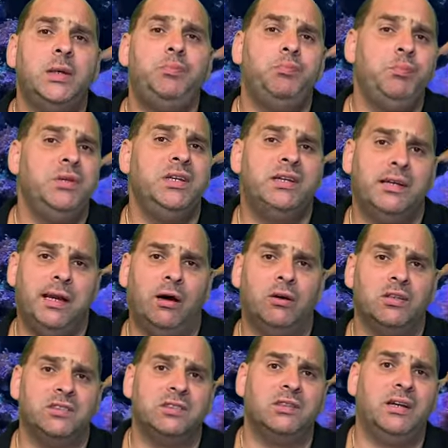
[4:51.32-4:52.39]
gibt mir die
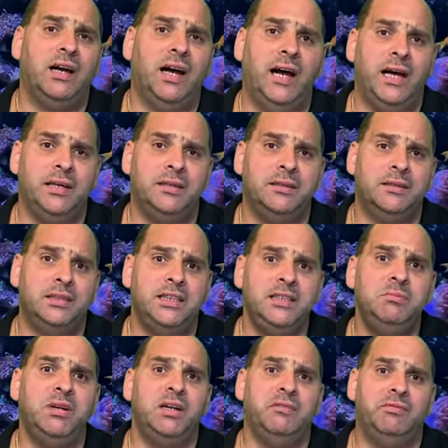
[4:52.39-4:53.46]
Cloud eine
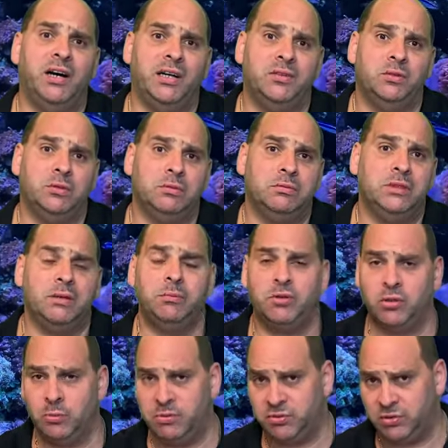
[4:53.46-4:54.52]
E-Mail-Warnung. Dann
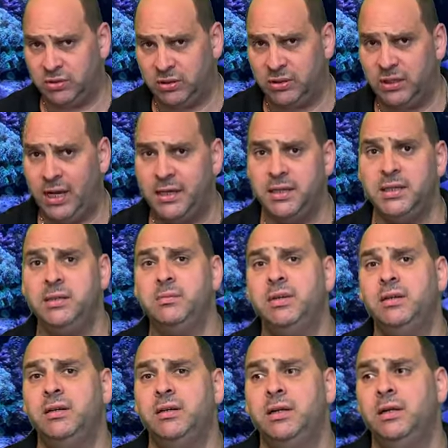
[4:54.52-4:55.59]
bekomme ich eine
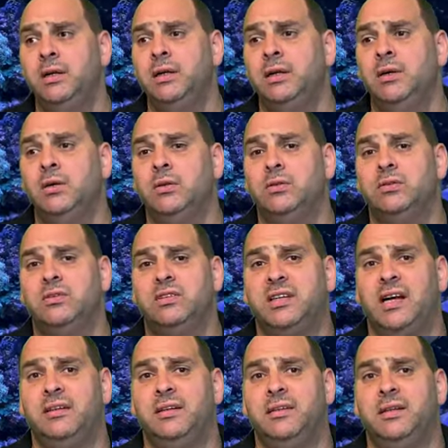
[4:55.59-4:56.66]
E-Mail und
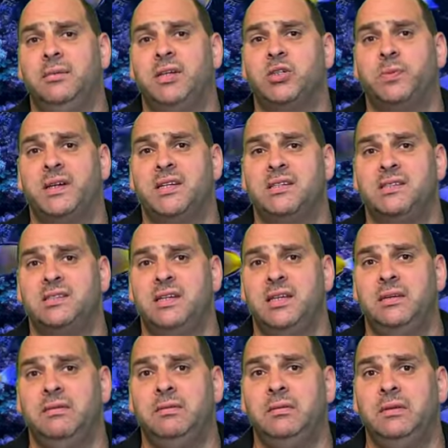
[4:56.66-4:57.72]
kann dann dementsprechend
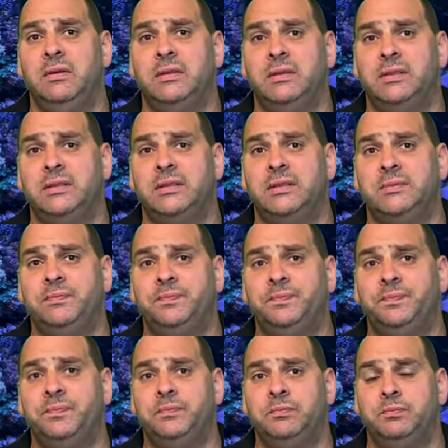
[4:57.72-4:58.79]
sehen,
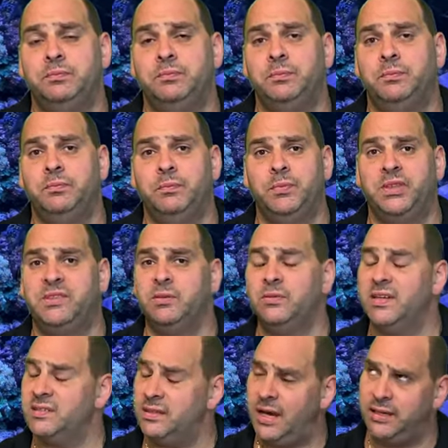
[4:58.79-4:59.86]
ähm,
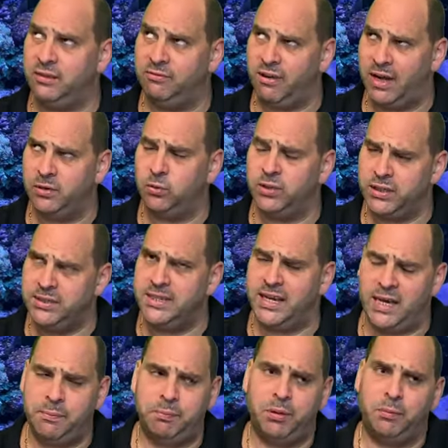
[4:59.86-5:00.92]
beziehungsweise eine Warnung in
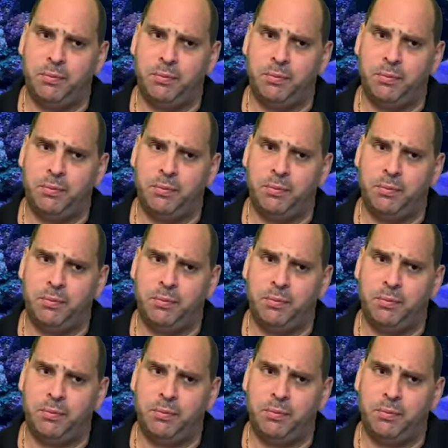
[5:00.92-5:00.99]
der App